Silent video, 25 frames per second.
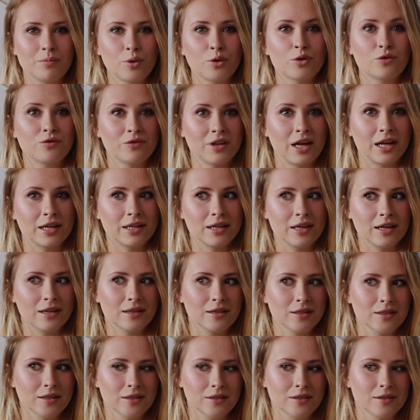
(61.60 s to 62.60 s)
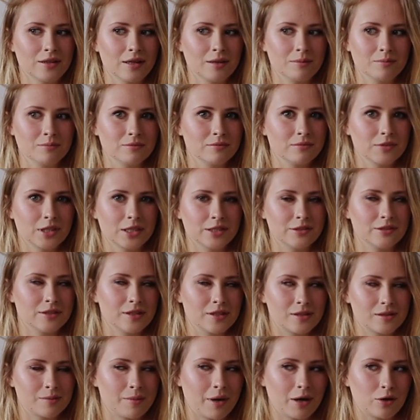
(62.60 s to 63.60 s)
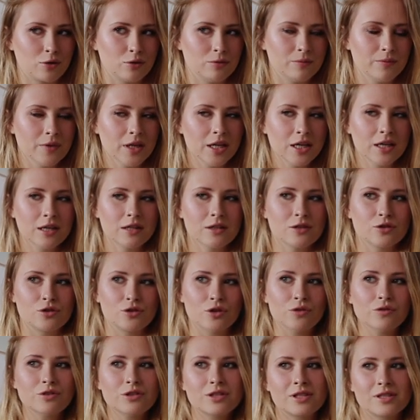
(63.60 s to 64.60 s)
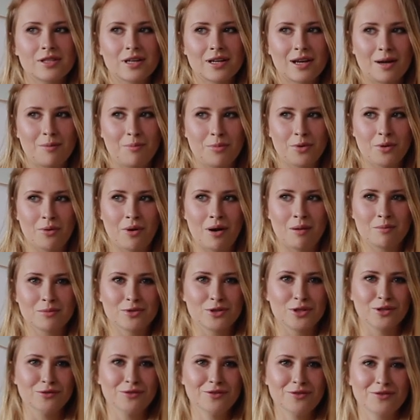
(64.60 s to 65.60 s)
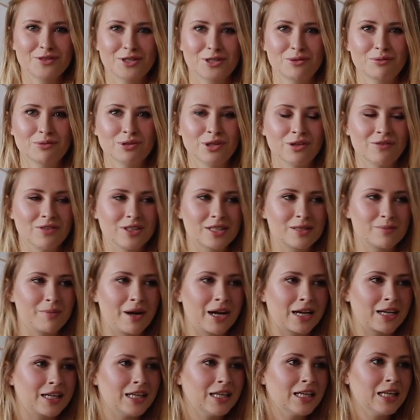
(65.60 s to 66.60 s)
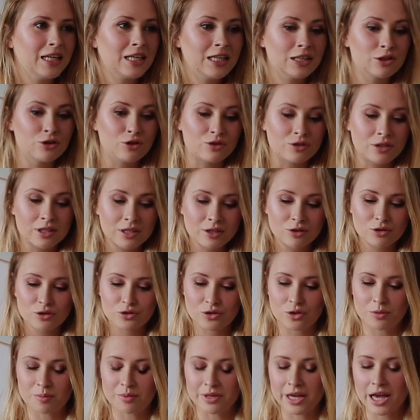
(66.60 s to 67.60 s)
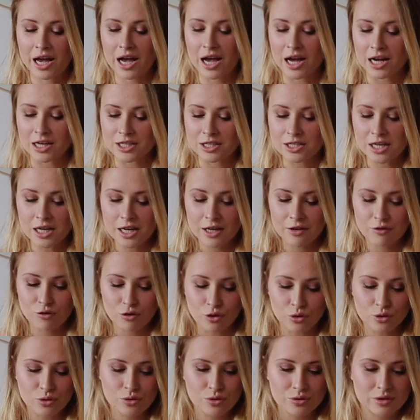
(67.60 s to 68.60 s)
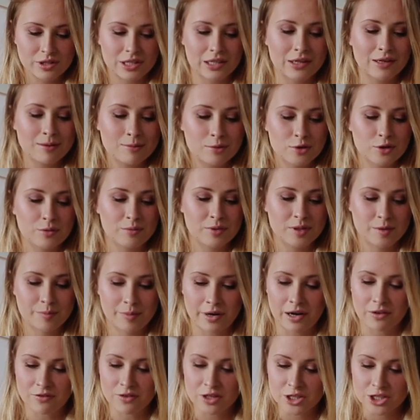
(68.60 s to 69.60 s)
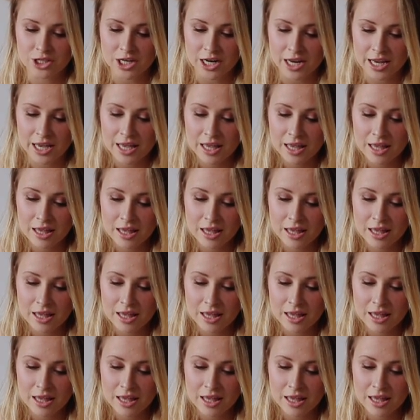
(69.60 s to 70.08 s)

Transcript: porównanie i, i tam jakiś test smaku. Znowu się zagapiłam, znowu wyszły nowe smaki i do tego stopnia, aż w końcu zdałam sobie sprawę, że